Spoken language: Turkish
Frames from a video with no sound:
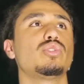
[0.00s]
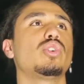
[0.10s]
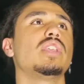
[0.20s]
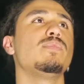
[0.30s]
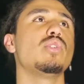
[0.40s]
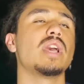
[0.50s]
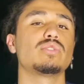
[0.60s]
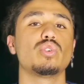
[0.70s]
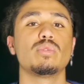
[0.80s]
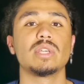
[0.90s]
çok iyi bir
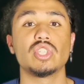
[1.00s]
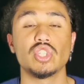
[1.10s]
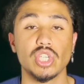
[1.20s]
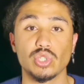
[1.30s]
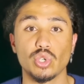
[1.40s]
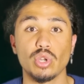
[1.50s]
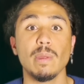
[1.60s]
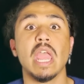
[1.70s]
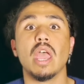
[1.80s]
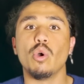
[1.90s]
üniversite okumak için çalışıyorum.
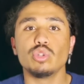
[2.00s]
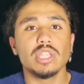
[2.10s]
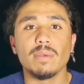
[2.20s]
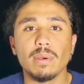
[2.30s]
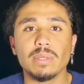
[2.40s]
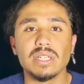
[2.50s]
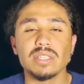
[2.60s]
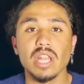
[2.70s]
Onu da yapabilirsin.